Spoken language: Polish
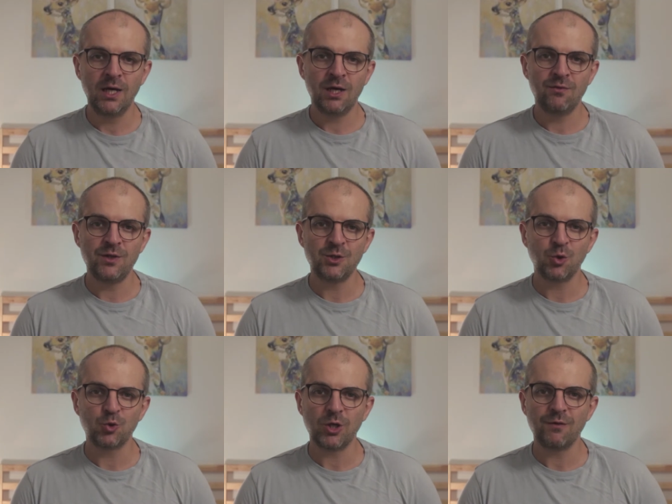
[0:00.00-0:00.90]
w
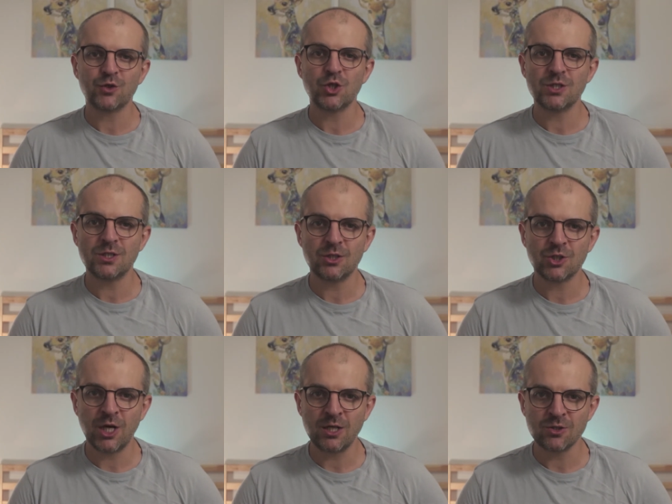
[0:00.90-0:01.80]
wyniku której wszyscy
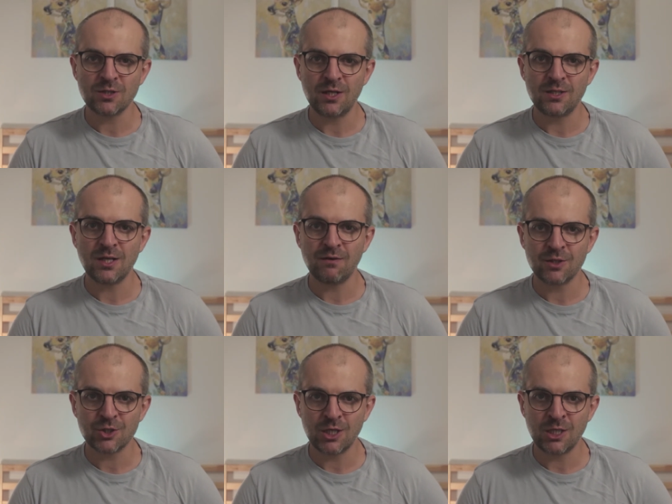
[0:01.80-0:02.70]
trzej zostali
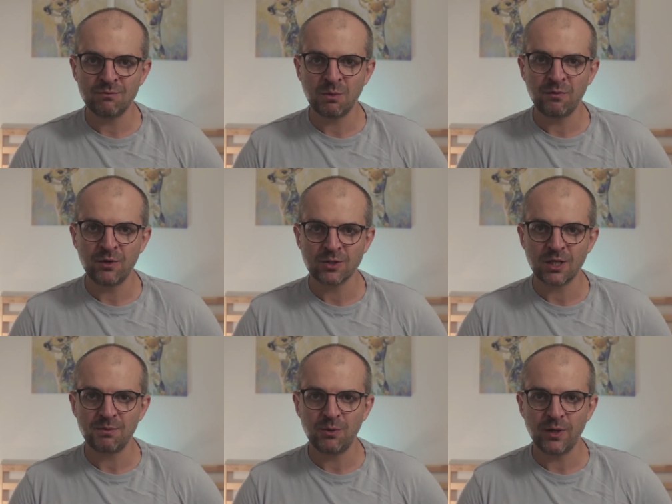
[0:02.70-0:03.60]
zawieszeni w
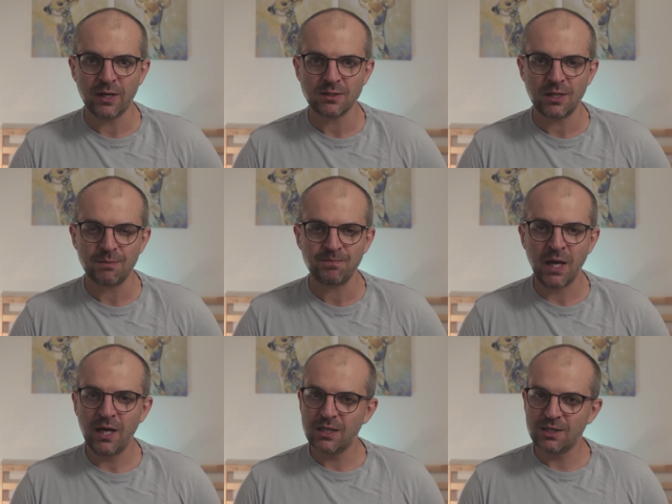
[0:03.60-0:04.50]
obowiązkach piłkarskich.
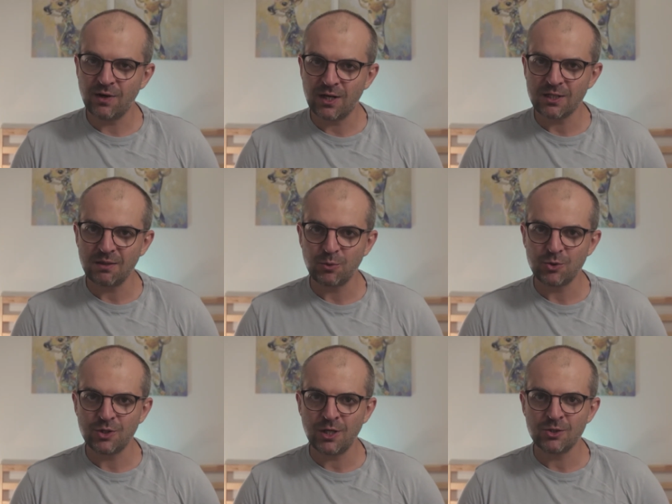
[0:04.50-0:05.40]
Dwa lata
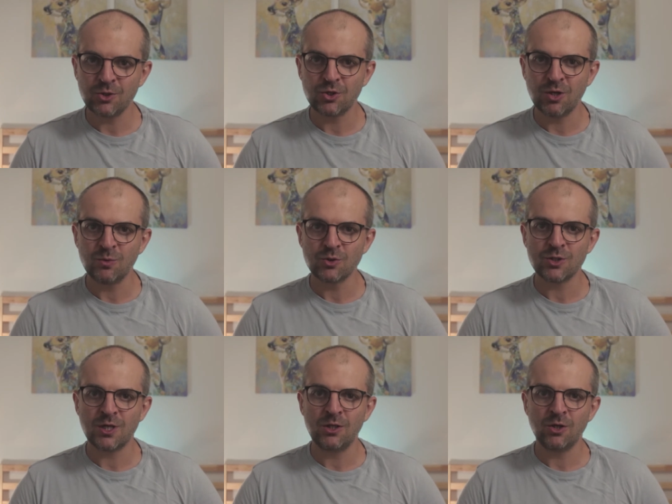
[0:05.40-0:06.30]
później do domu zostali